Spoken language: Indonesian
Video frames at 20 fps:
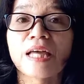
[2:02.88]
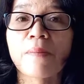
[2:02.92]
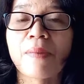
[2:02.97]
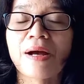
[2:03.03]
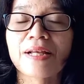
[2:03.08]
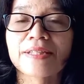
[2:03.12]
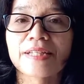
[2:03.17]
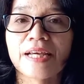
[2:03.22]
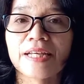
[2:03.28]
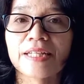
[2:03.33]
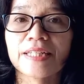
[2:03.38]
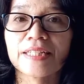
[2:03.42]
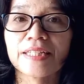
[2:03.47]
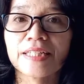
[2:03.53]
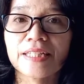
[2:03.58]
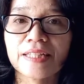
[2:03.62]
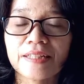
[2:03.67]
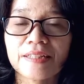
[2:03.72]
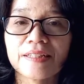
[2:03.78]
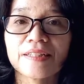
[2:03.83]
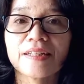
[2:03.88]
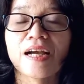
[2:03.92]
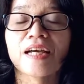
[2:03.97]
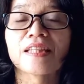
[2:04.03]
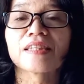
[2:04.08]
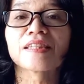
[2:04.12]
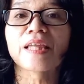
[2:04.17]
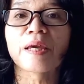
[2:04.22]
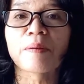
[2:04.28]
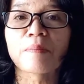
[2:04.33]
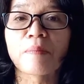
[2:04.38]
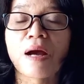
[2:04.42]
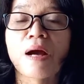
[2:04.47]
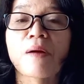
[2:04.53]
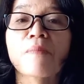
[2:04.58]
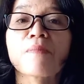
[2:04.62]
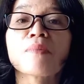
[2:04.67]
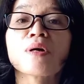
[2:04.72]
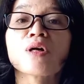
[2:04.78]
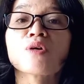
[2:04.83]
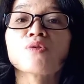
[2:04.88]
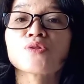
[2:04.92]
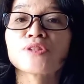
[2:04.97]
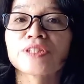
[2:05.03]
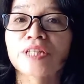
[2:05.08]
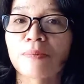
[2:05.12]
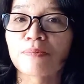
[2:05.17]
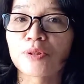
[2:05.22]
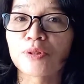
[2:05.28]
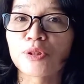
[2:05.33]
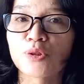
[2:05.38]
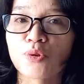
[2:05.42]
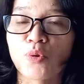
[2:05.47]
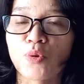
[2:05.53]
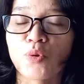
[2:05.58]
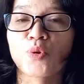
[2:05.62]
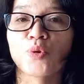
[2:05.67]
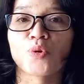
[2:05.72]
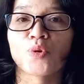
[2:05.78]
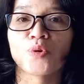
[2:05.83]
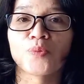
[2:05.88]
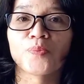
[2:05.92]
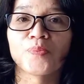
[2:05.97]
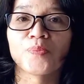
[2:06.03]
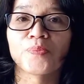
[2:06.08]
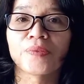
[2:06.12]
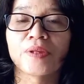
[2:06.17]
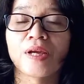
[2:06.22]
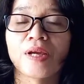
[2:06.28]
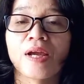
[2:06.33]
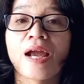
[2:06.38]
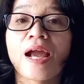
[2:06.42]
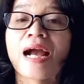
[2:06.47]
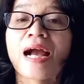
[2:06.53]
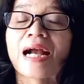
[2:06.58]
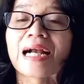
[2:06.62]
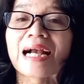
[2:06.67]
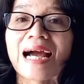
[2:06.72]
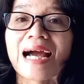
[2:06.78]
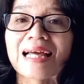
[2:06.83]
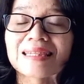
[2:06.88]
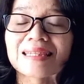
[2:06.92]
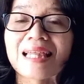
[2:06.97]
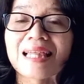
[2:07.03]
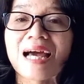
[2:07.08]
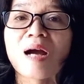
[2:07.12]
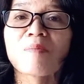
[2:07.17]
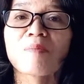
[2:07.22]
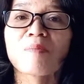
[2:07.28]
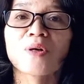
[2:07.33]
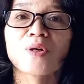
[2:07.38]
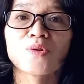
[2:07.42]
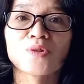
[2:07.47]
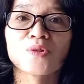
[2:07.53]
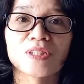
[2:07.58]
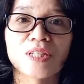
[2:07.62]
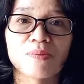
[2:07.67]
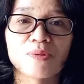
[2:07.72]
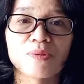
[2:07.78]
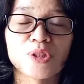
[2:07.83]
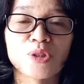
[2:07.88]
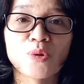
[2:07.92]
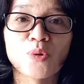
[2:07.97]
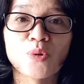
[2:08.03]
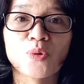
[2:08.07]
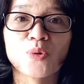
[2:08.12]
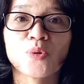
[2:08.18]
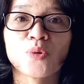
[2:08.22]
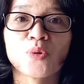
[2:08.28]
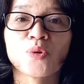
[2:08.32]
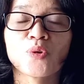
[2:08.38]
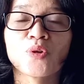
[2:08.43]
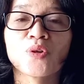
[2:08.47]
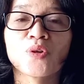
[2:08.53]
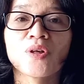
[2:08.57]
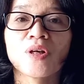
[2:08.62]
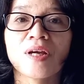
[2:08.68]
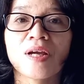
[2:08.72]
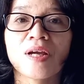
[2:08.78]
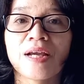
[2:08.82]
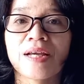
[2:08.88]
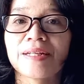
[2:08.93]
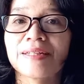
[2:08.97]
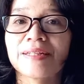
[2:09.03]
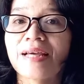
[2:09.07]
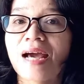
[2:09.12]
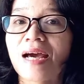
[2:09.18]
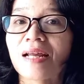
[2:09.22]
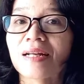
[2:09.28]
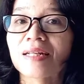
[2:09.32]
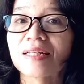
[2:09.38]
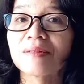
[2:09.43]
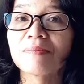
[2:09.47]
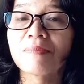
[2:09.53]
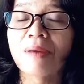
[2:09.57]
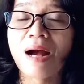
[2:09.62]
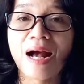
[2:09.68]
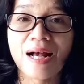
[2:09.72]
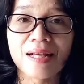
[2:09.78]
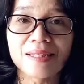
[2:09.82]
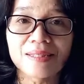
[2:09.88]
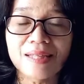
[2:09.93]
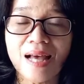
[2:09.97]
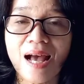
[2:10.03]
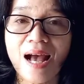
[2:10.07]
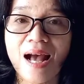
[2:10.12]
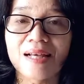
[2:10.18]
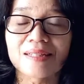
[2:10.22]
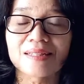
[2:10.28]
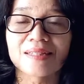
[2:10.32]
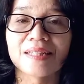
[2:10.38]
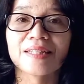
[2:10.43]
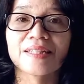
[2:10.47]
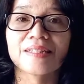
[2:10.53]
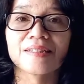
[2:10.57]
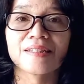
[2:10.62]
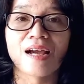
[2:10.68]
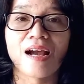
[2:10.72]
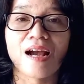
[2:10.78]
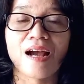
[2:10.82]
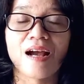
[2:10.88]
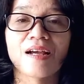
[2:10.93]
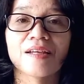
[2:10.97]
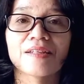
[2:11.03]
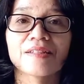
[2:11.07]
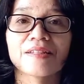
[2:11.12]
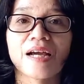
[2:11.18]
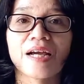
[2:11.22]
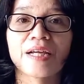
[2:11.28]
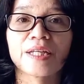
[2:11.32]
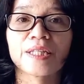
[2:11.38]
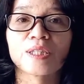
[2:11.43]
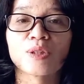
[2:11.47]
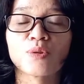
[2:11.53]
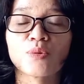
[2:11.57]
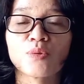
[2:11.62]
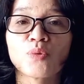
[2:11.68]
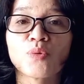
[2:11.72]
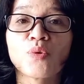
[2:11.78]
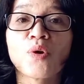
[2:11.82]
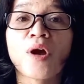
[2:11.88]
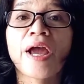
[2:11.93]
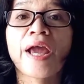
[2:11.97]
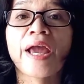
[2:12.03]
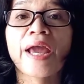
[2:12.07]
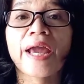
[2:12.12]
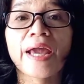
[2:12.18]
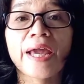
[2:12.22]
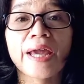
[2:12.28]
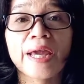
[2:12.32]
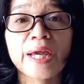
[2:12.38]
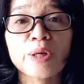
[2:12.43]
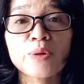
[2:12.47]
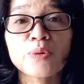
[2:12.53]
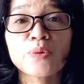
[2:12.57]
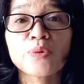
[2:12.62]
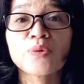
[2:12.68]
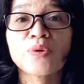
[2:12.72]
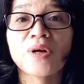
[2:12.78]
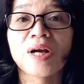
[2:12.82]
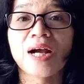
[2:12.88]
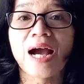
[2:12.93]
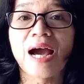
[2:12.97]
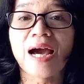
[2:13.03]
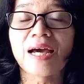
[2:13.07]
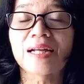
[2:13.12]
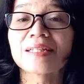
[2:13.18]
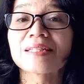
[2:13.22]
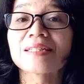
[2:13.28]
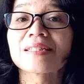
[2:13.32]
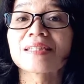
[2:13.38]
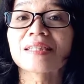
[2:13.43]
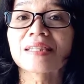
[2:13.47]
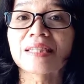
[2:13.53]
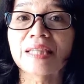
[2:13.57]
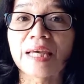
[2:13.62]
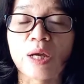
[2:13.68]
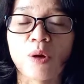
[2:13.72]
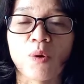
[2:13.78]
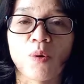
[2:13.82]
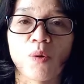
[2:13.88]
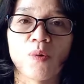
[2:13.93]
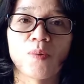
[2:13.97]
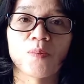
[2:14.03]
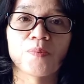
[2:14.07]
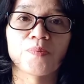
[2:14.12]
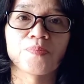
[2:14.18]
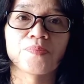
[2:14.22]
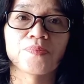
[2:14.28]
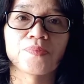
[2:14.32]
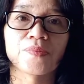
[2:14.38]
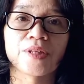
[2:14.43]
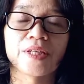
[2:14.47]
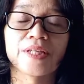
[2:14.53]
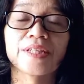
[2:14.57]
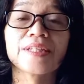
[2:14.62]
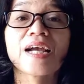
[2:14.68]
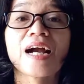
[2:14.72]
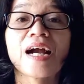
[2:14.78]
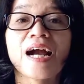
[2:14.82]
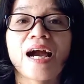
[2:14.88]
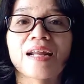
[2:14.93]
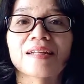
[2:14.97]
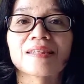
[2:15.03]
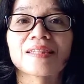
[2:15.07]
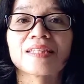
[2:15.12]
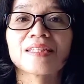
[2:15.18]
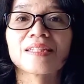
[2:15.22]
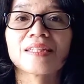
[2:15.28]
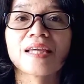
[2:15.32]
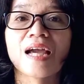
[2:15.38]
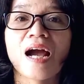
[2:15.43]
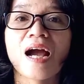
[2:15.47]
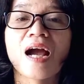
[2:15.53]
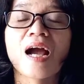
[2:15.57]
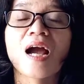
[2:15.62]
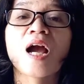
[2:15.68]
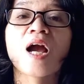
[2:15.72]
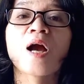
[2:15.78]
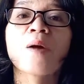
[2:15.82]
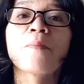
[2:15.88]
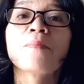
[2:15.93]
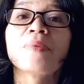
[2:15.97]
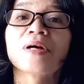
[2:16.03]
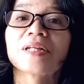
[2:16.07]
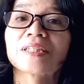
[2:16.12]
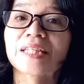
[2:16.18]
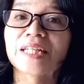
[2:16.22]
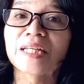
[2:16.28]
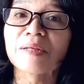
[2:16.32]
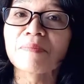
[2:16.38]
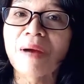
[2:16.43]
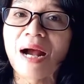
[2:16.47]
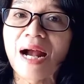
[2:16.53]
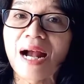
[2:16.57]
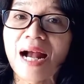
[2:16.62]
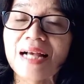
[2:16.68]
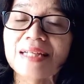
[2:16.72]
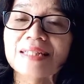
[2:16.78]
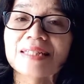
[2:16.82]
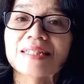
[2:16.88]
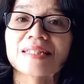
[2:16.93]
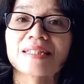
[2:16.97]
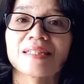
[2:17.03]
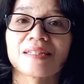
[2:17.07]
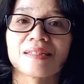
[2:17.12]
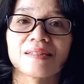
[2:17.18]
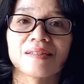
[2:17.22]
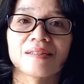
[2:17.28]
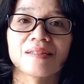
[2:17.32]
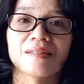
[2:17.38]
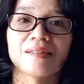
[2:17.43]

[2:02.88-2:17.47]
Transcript: baca ini dengan tema mengucap syukur. Kata mengucap syukur dari bahasa aslinya yaitu eukaristeo yang artinya berterima kasih,